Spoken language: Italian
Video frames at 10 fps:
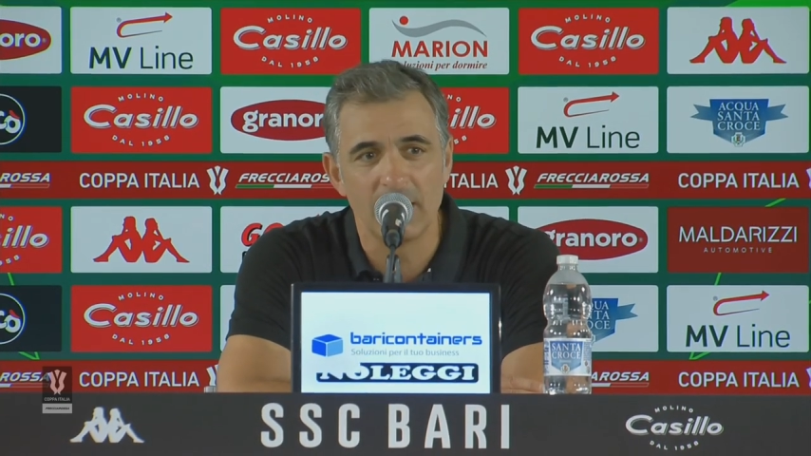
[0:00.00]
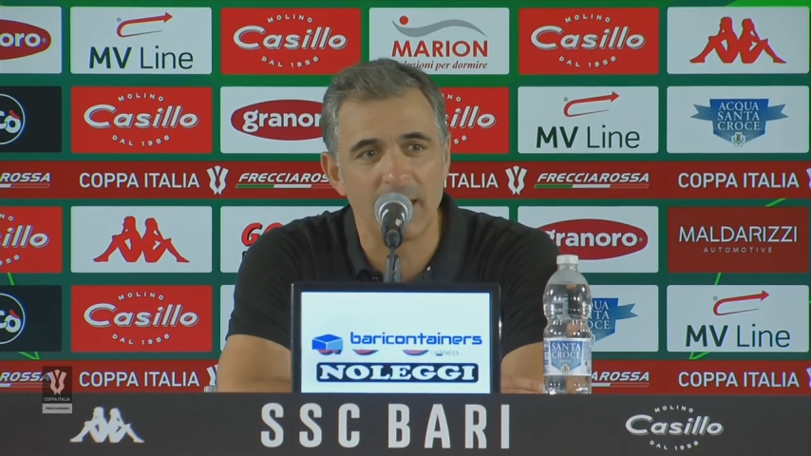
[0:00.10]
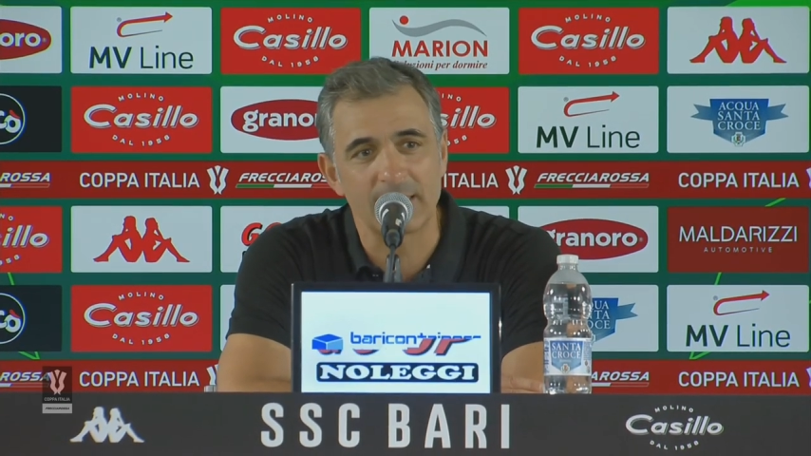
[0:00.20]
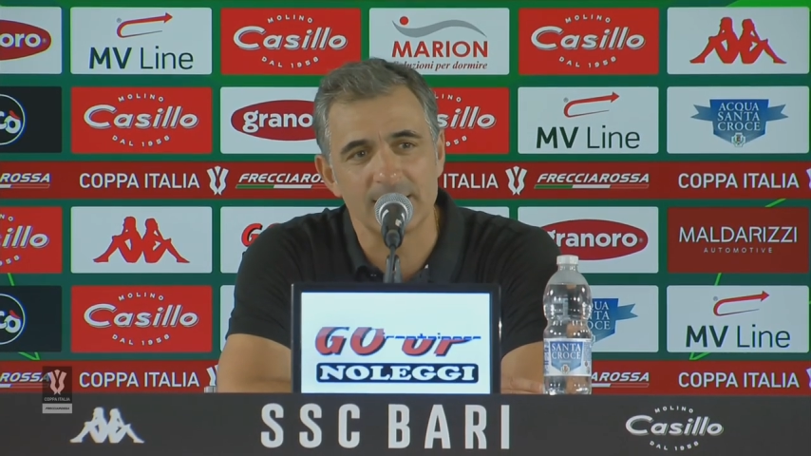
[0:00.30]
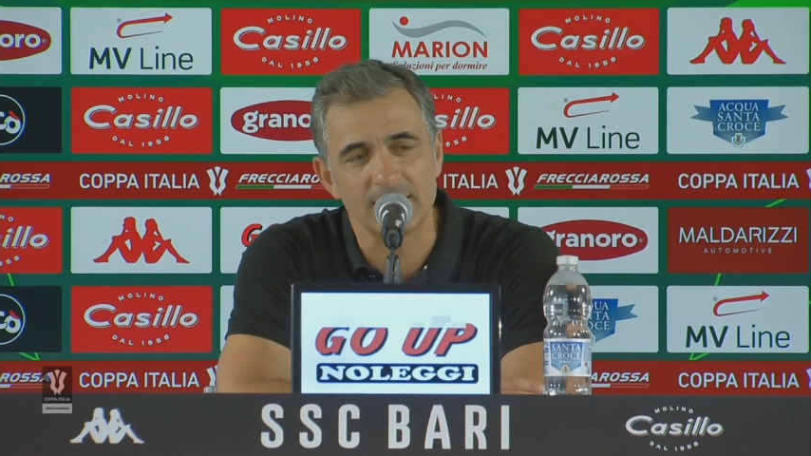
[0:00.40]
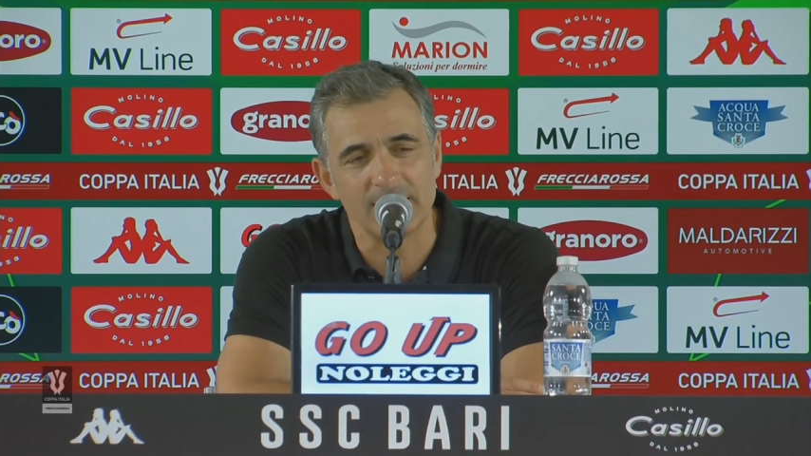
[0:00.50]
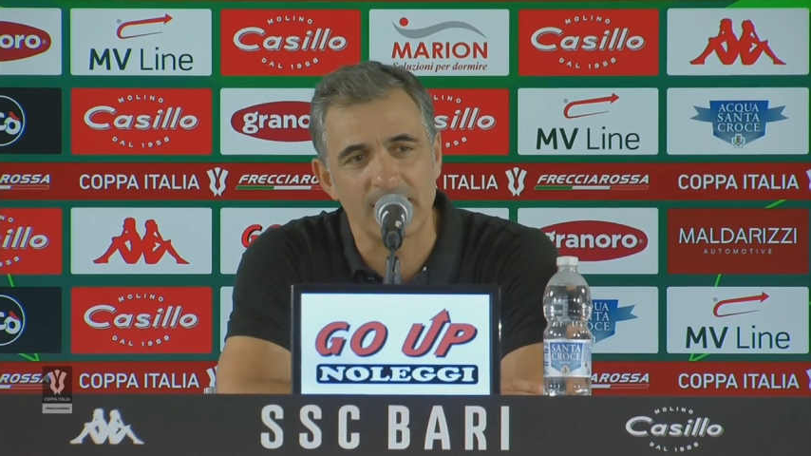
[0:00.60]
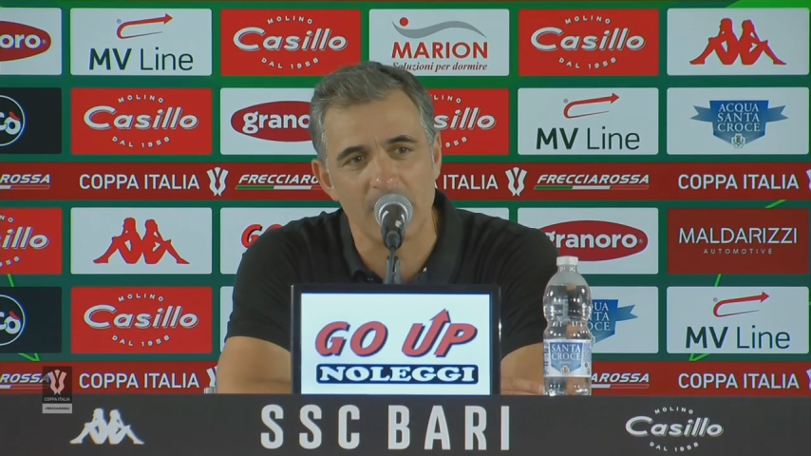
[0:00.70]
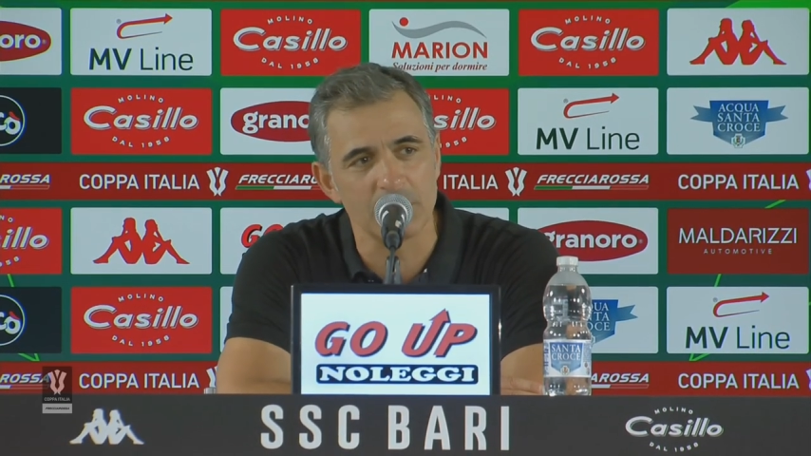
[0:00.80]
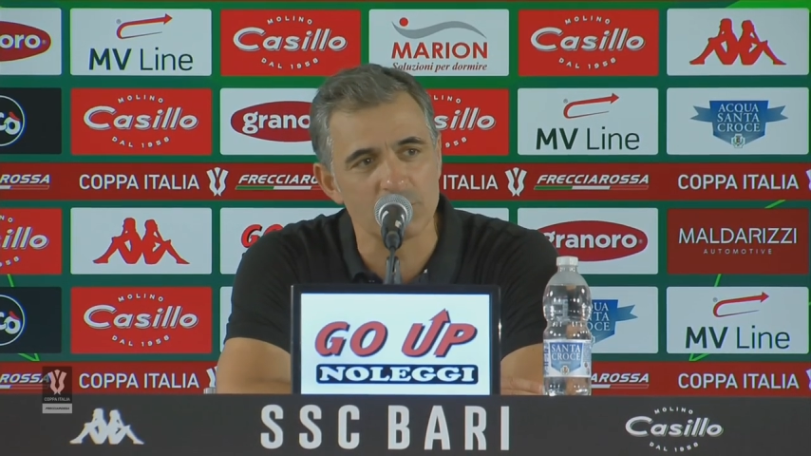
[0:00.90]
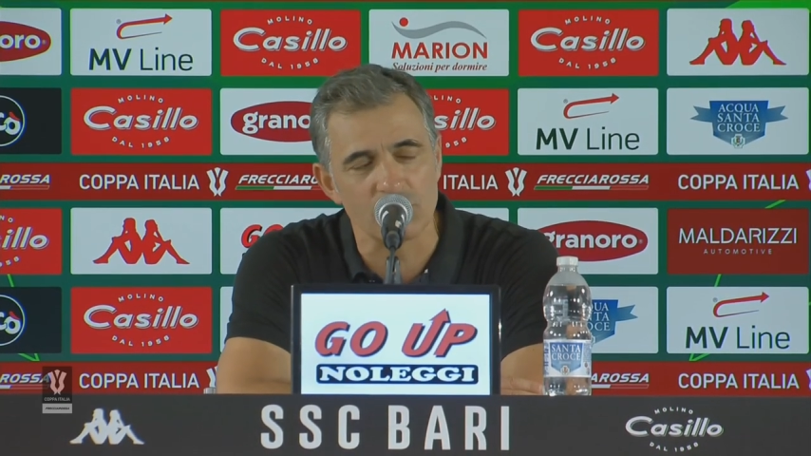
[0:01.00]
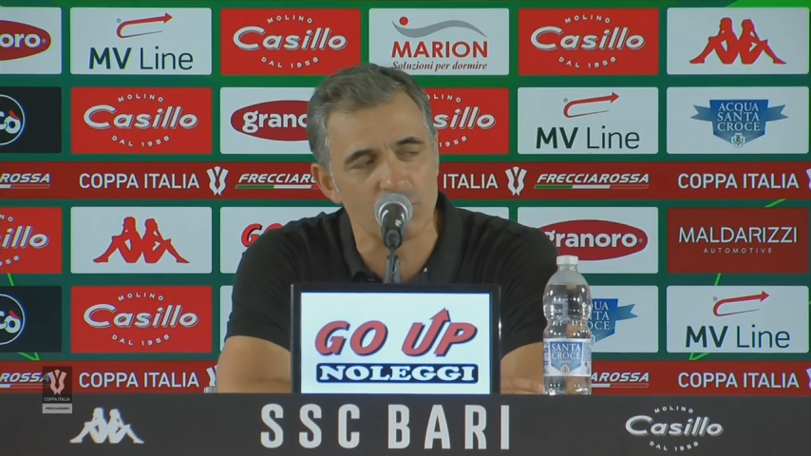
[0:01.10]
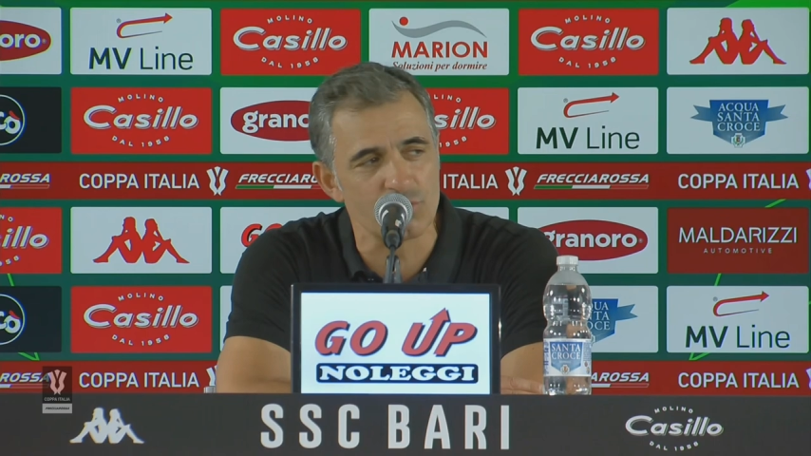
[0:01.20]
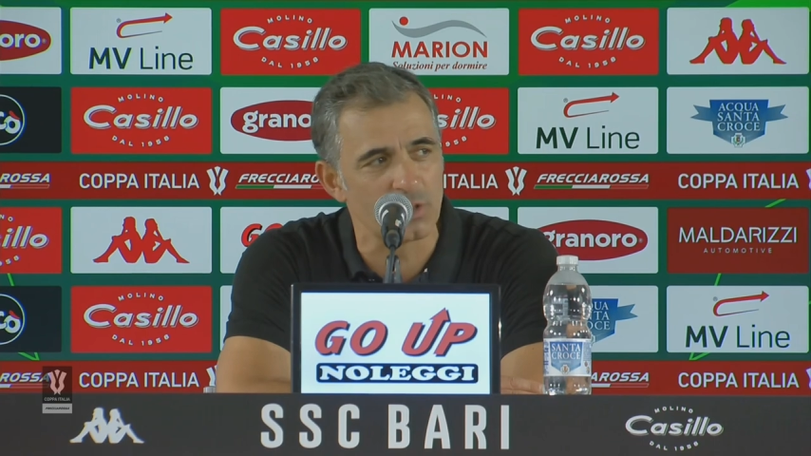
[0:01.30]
anche se si cambia un solo